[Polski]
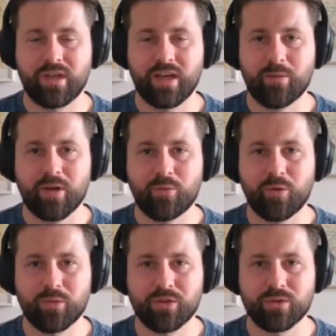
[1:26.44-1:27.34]
jakie mają
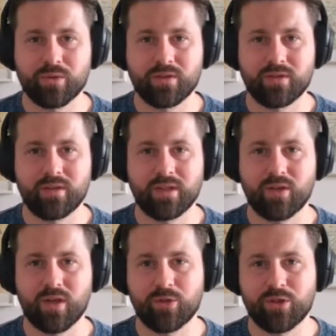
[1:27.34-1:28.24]
pomysły na
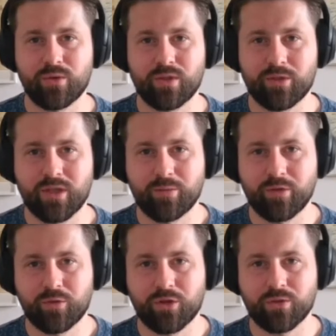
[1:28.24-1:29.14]
to, aby żyło nam się
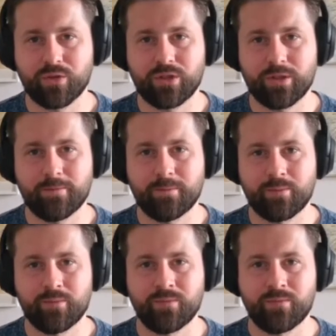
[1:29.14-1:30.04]
lepiej w przyszłości,
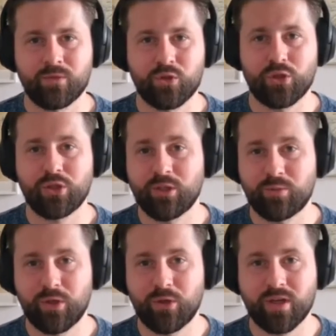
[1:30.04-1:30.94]
co ich
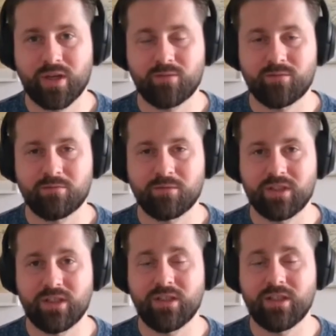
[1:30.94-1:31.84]
inspiruje
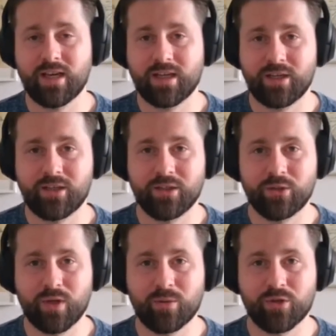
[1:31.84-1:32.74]
i jak
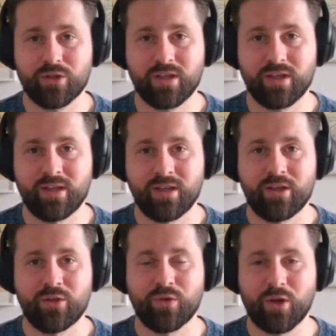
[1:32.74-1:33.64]
architektura może
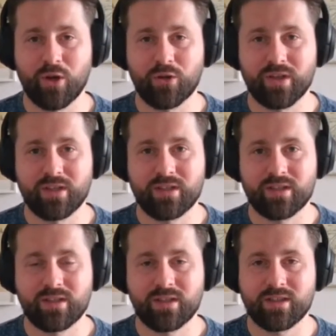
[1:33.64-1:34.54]
wyglądać
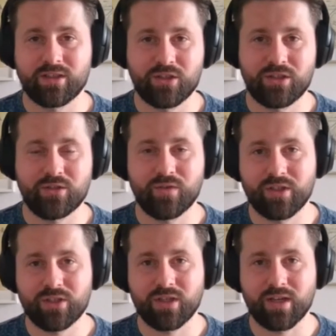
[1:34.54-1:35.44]
za
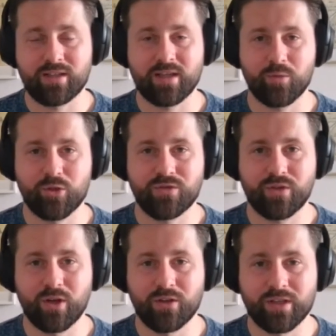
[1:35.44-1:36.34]
10-20 lat, jak może
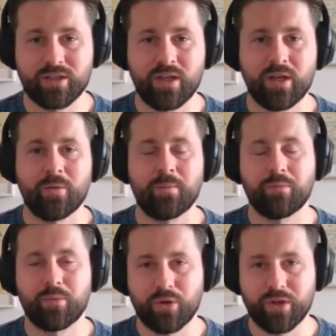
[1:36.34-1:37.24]
wyglądać
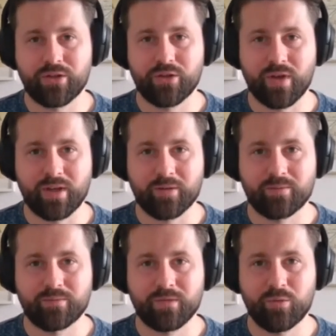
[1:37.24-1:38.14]
projektowanie
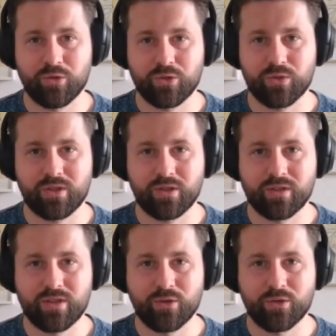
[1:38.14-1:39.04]
i przyszłość tego
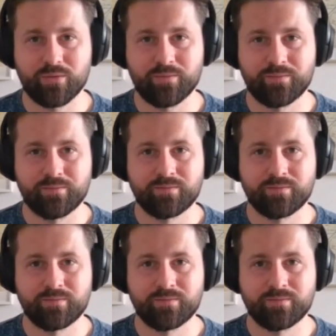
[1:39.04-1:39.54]
zawodu.